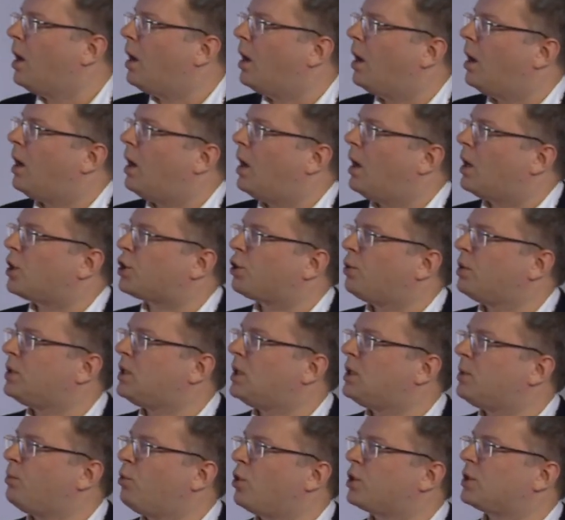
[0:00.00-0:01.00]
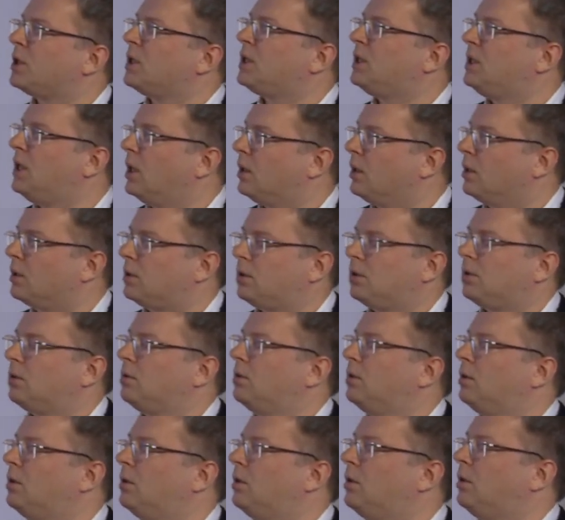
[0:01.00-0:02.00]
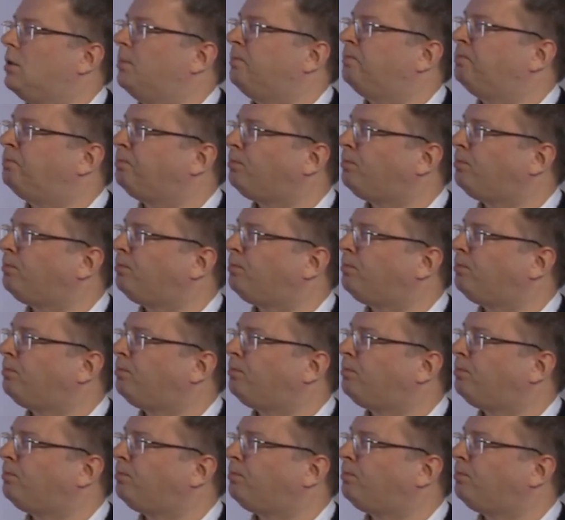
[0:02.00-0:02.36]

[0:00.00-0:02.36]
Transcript: А, что здесь можно сделать? Э,